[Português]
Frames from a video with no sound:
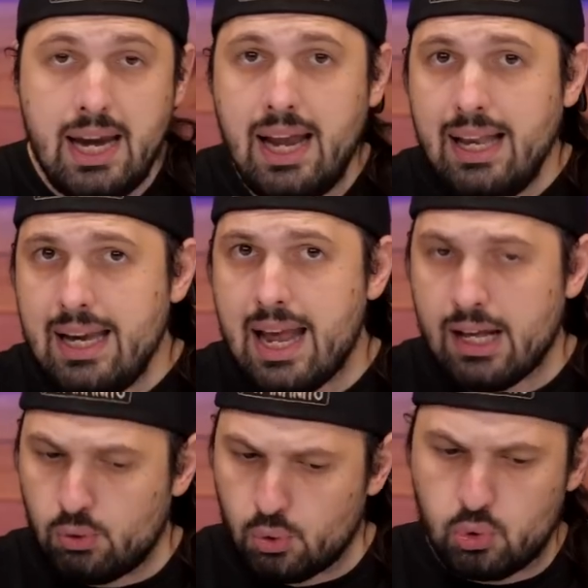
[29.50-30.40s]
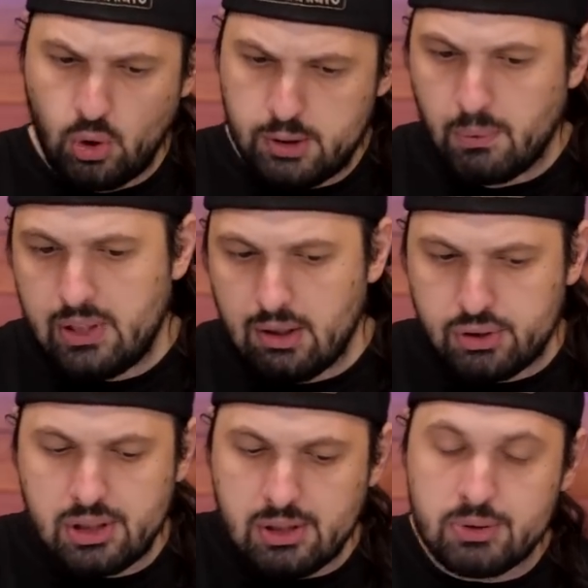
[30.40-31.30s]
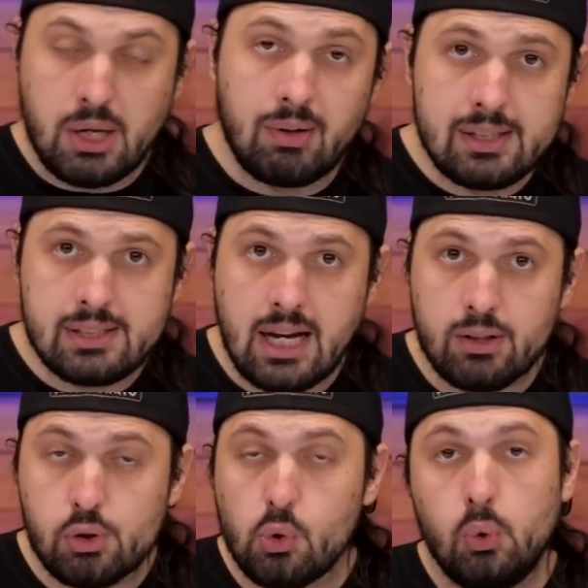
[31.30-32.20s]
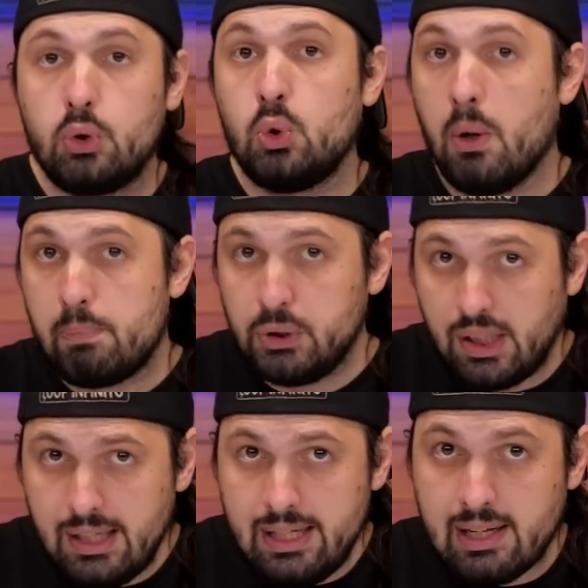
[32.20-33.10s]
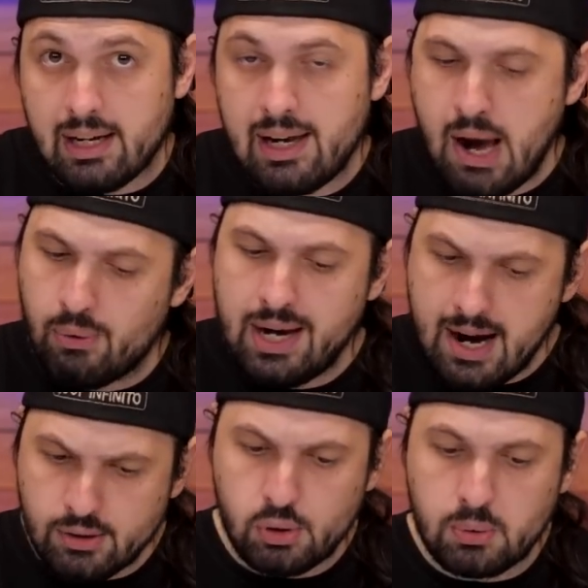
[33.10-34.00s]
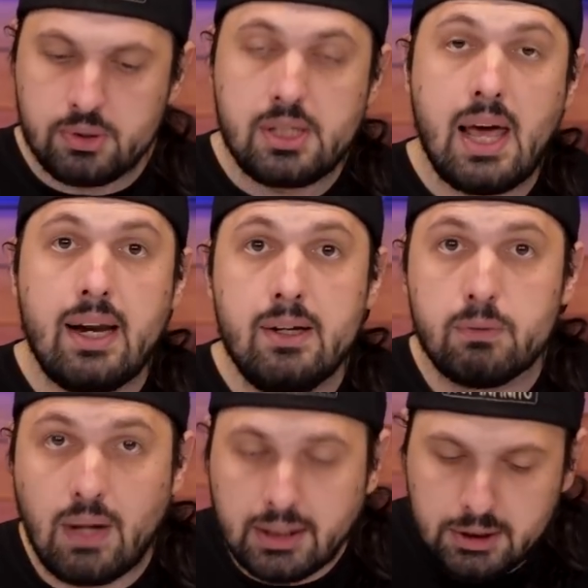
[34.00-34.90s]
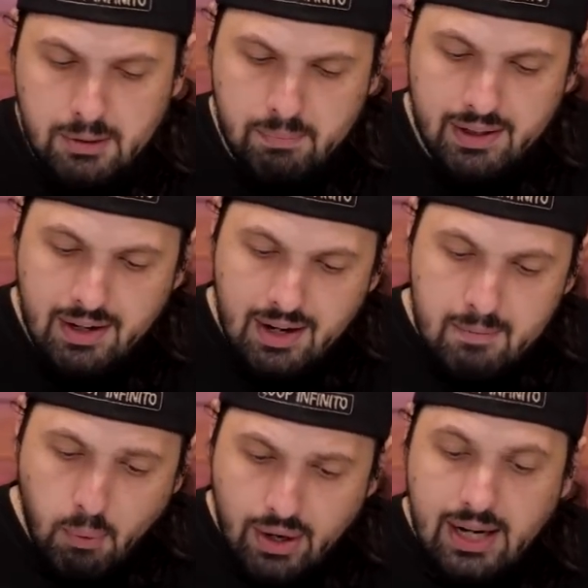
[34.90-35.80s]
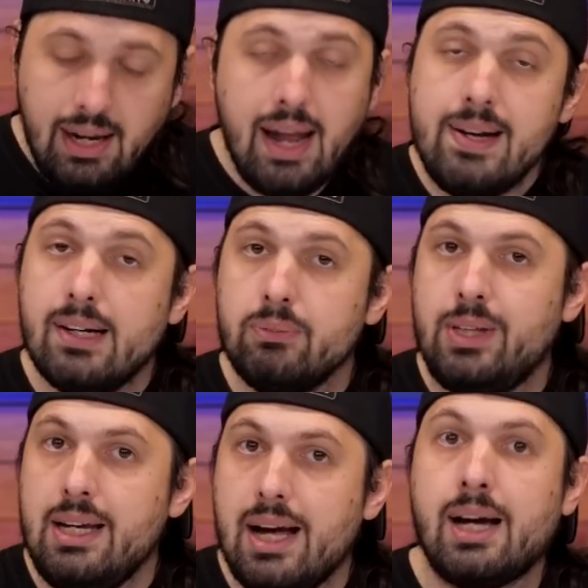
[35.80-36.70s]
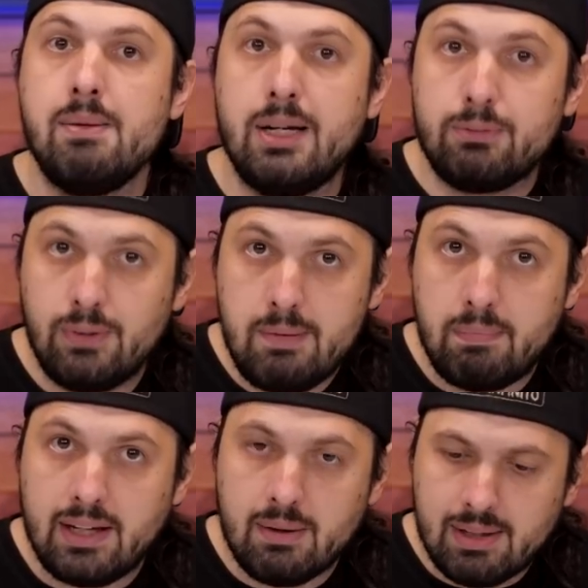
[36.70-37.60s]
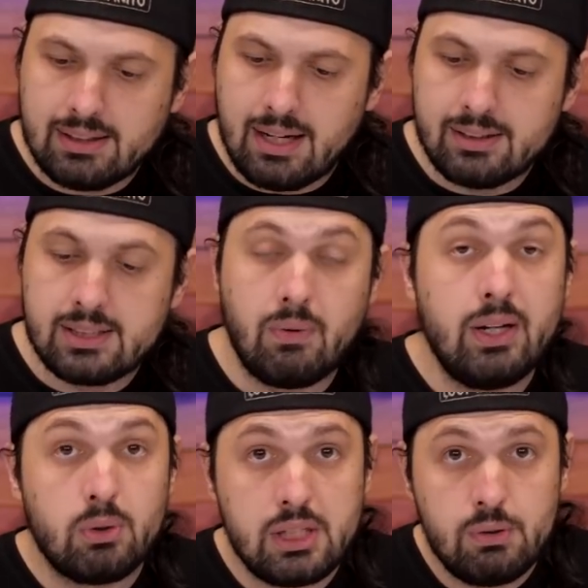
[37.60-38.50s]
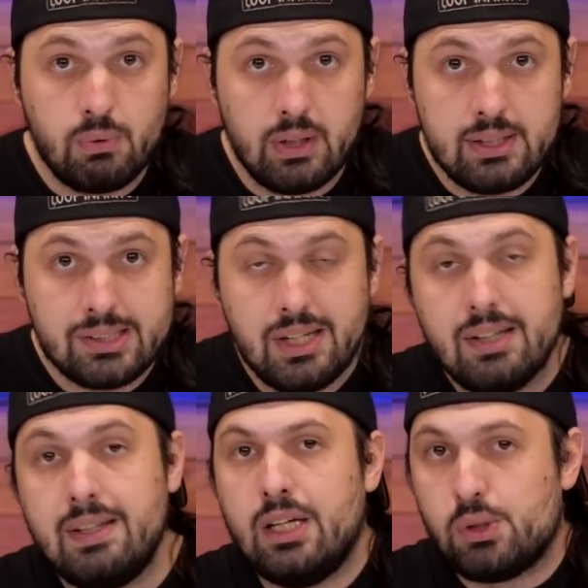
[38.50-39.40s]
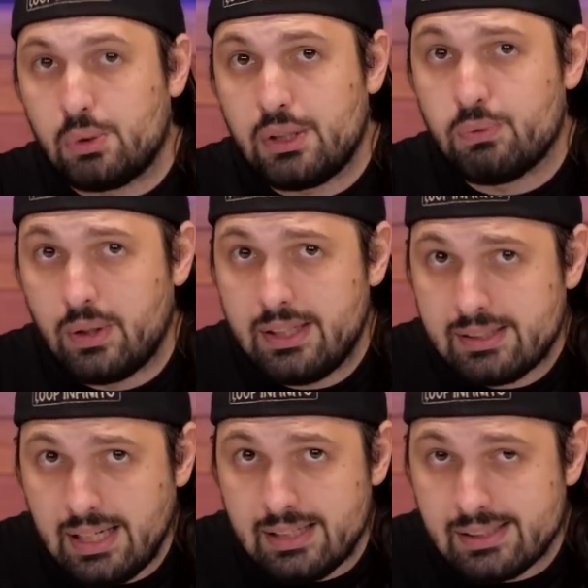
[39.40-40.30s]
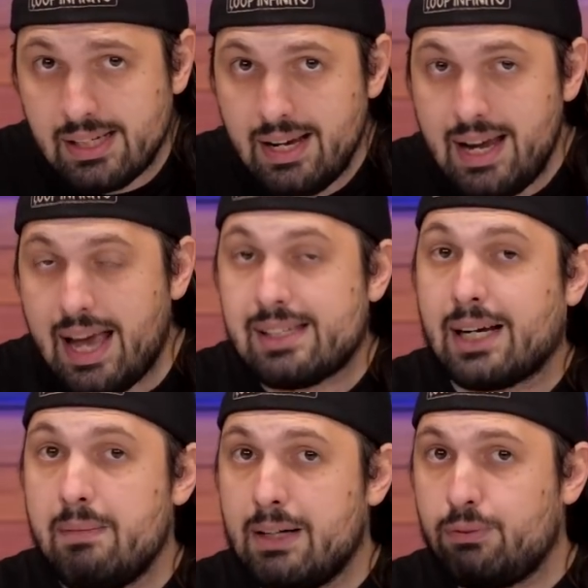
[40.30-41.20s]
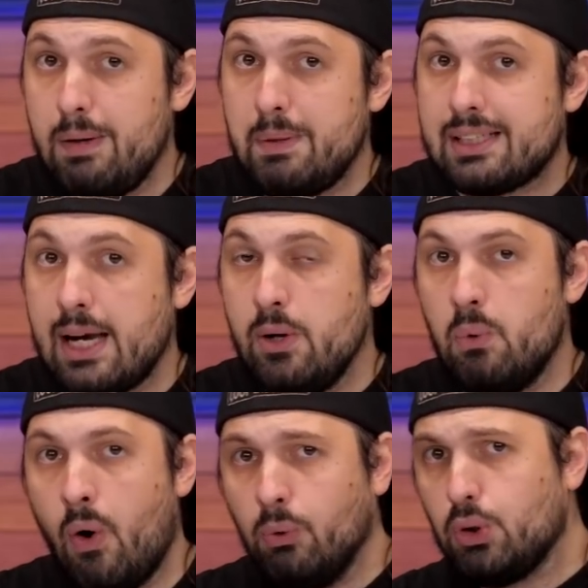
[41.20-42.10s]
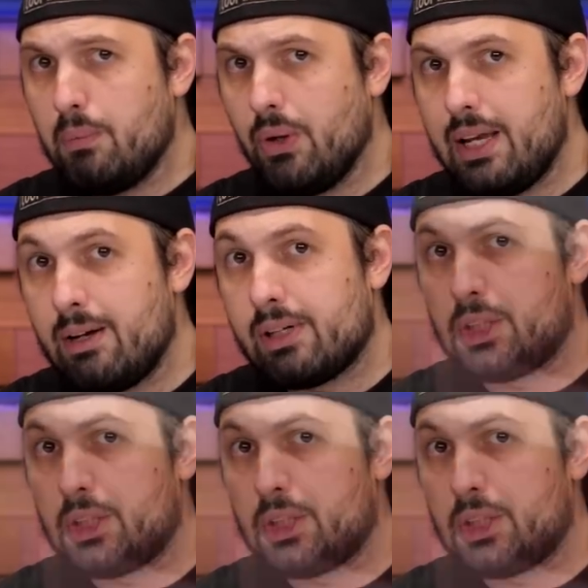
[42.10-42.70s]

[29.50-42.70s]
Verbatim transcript: Ele é, dos dois modelos que estão sendo lançados, o topo de linha, é o que a Asus considera aí o flagship. Porém, ele não tem a câmera flip, que é uma tradição aí nos Zenfones desde o Zenfone 6. Essa câmera flip está em um outro modelo